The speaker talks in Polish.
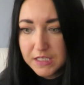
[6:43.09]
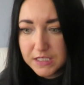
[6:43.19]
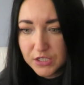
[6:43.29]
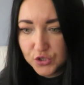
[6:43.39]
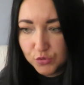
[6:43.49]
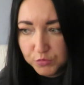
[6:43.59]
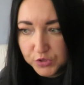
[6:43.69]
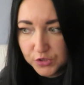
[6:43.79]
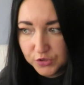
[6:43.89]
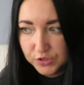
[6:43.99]
zdarzyło mi
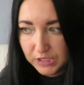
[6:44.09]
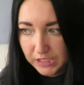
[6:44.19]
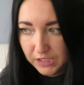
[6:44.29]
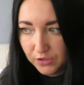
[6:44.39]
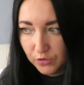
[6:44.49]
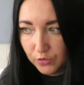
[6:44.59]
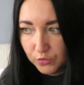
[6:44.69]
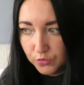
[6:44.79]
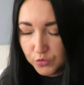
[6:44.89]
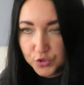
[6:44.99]
się coś
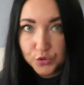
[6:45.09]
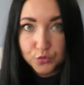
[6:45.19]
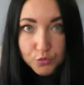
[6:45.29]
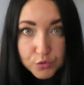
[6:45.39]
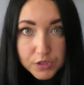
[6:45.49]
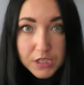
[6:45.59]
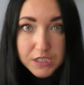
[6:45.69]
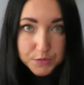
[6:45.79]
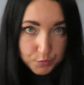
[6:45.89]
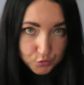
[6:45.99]
takiego, że
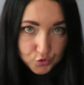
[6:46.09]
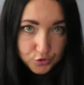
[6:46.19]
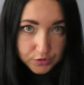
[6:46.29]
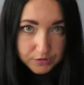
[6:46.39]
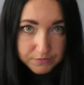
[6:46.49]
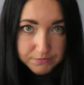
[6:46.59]
kurier z poczty,